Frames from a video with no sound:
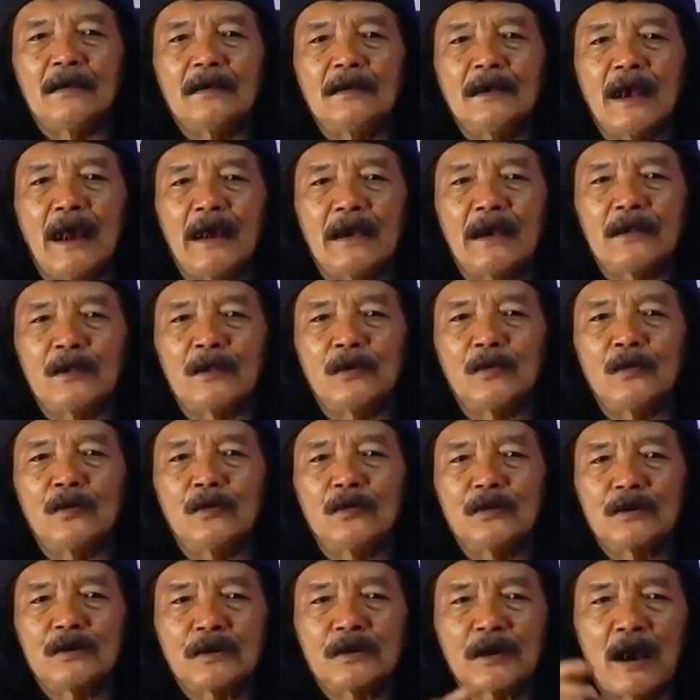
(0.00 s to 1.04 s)

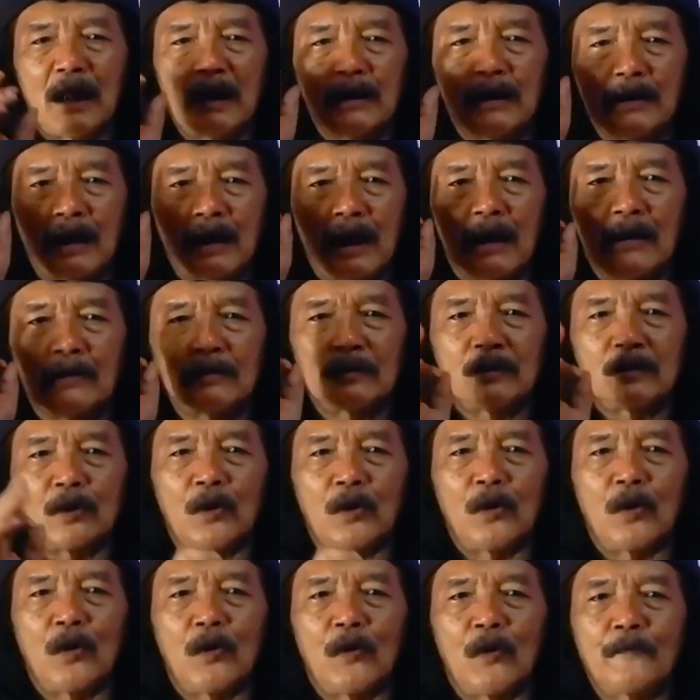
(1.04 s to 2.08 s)
yaitu Sang Yang
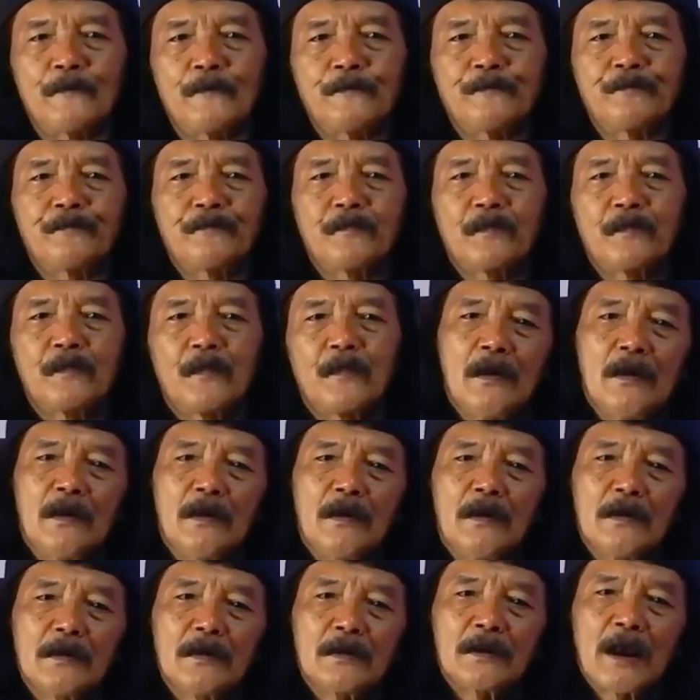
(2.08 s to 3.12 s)
Toyo
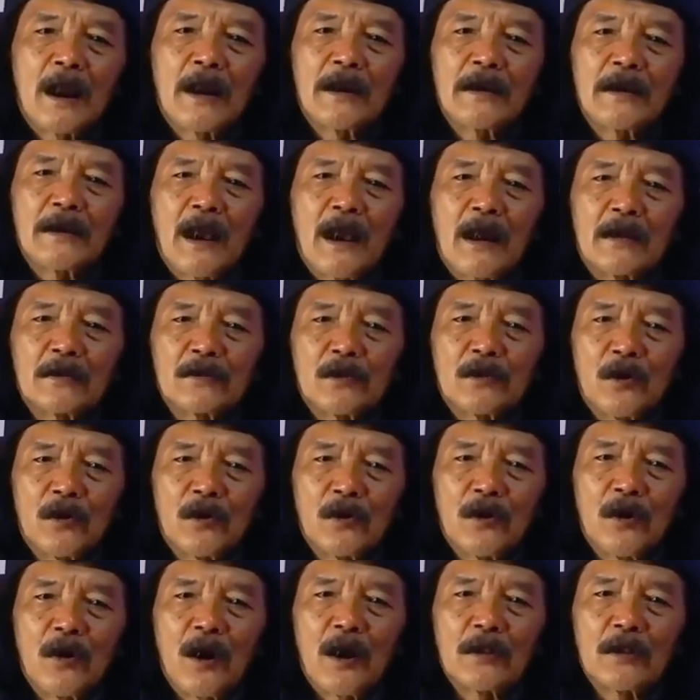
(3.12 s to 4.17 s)
Sang Yang
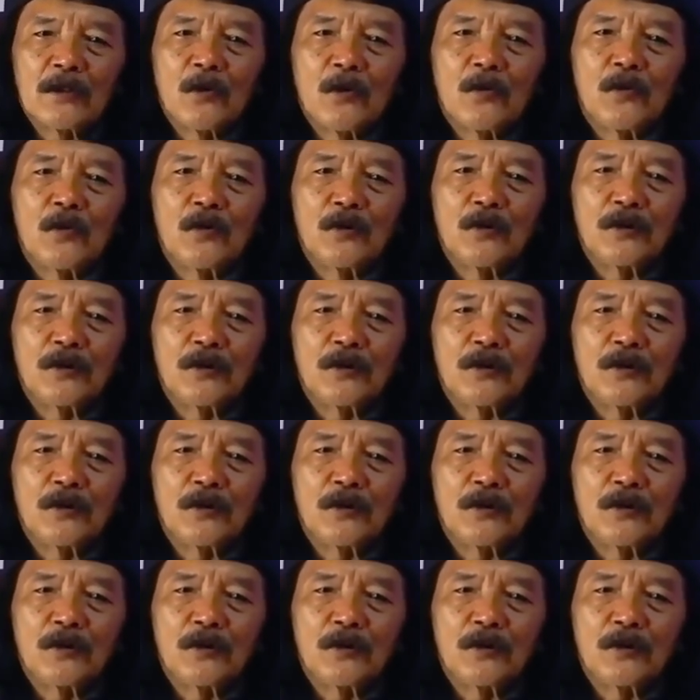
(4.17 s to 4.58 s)
Toyo atau